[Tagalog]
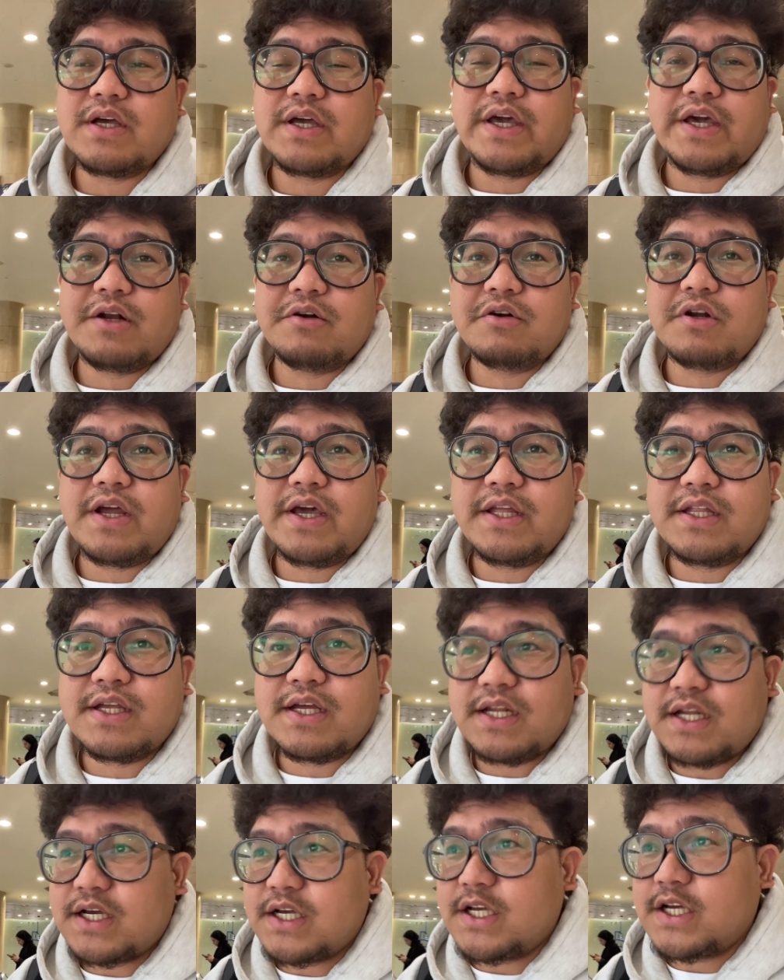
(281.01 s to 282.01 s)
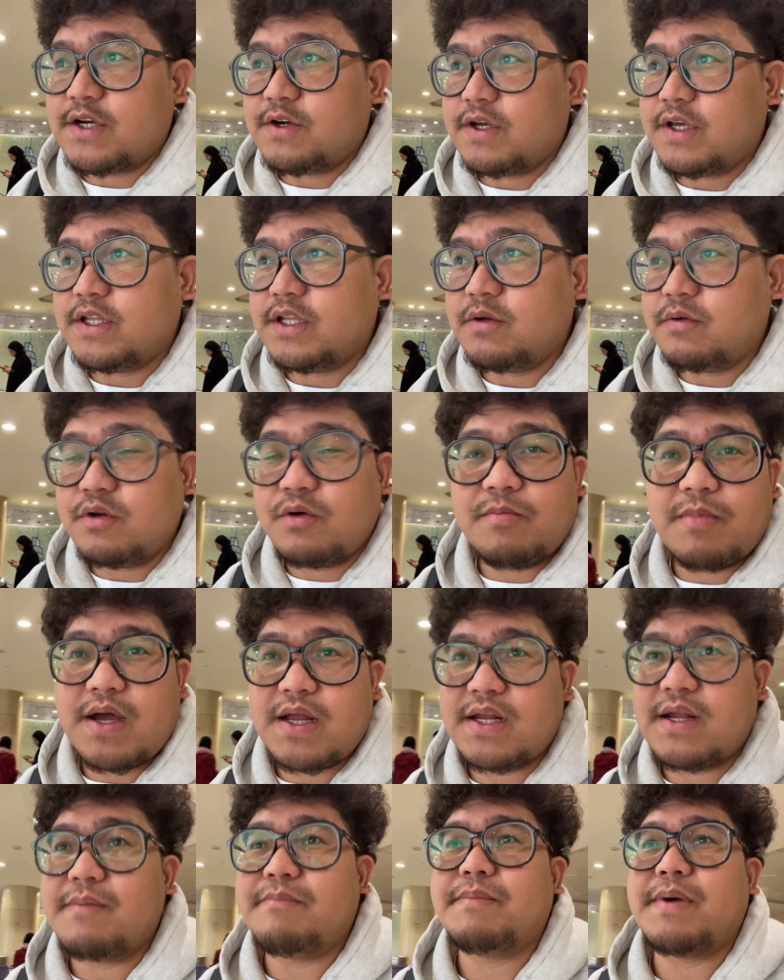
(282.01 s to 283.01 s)
airline na lang ang hindi
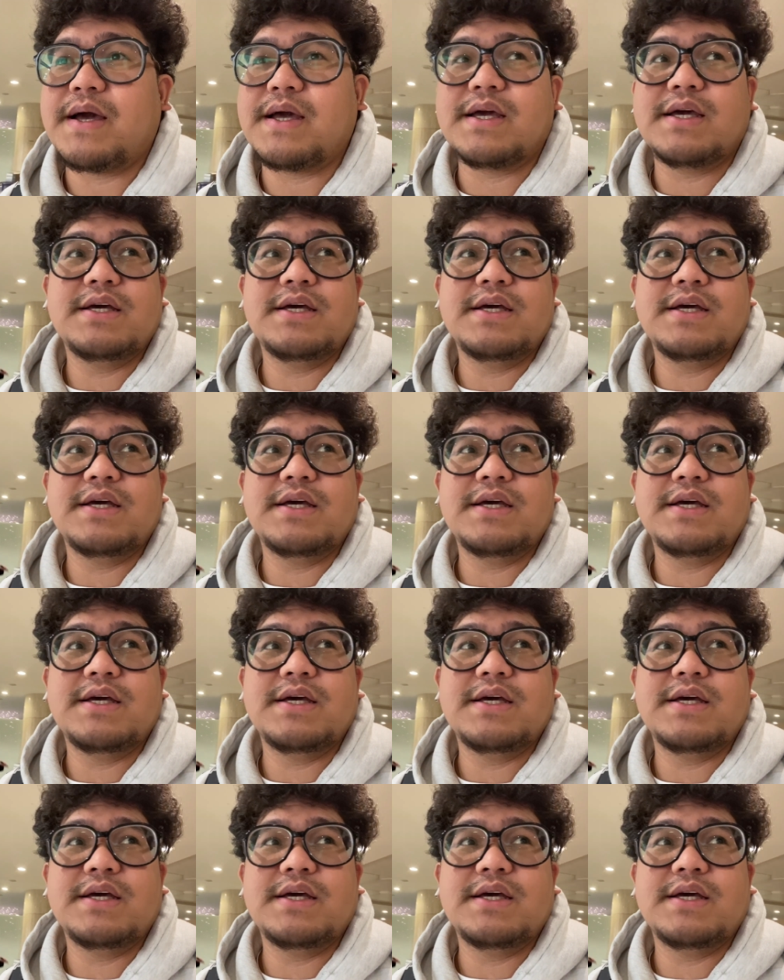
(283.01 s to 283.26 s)
lumalapad